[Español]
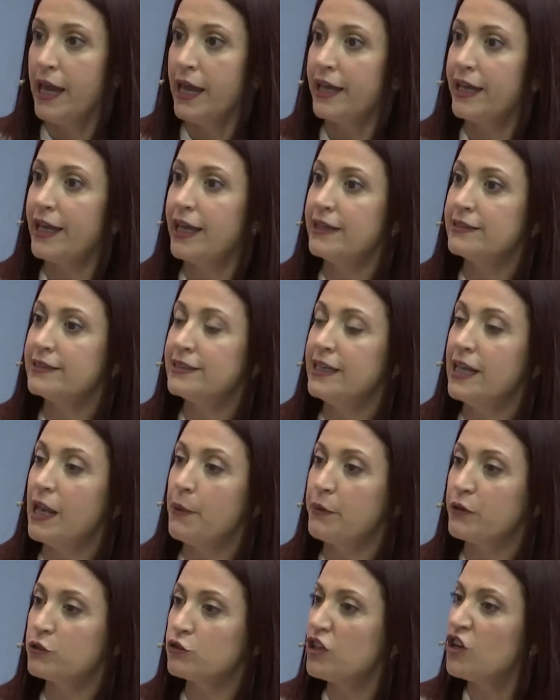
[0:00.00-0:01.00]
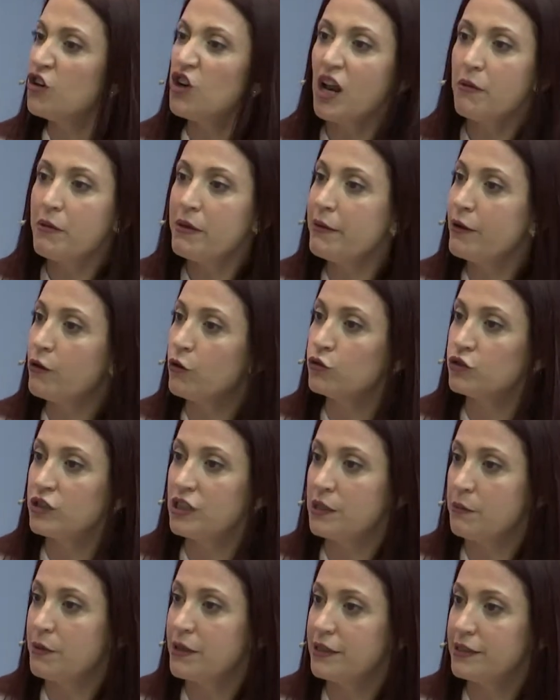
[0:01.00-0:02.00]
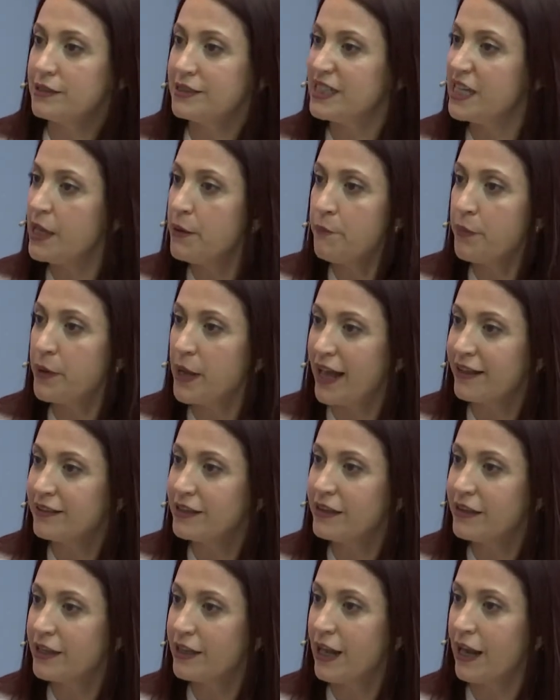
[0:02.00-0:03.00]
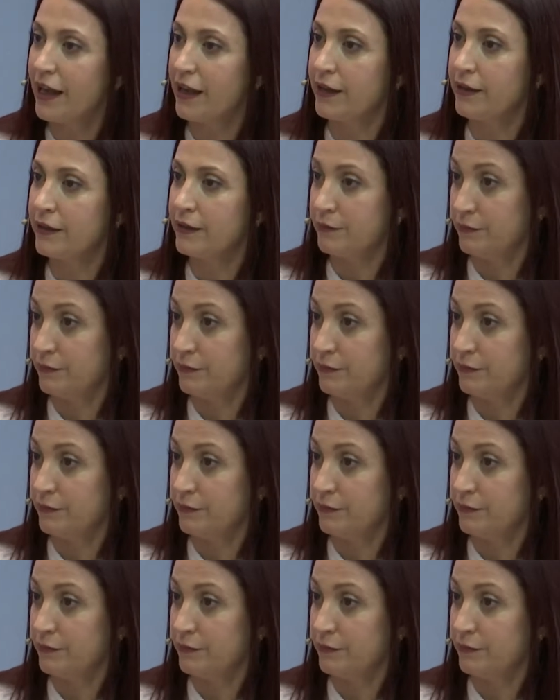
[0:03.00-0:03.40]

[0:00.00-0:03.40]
Que si la persona no la vive conscientemente, siempre antes de la